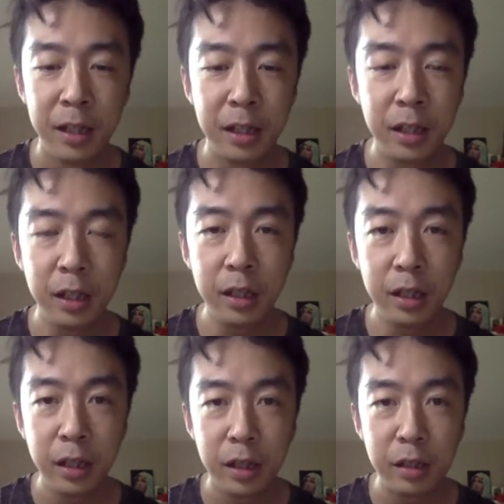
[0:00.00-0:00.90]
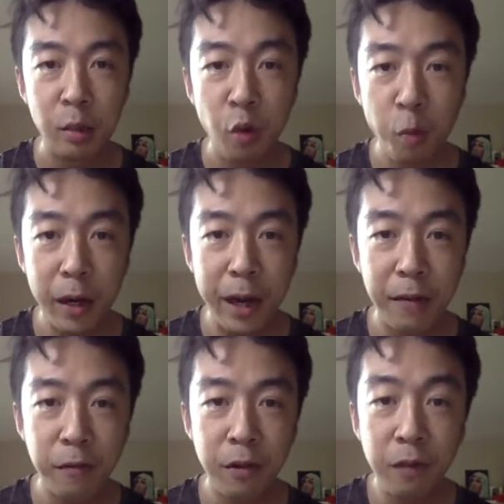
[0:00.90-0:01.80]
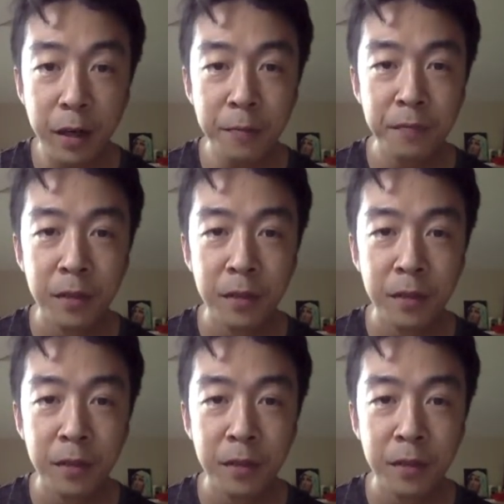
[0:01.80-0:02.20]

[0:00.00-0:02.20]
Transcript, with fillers: Thì trong lúc mà đang phân vân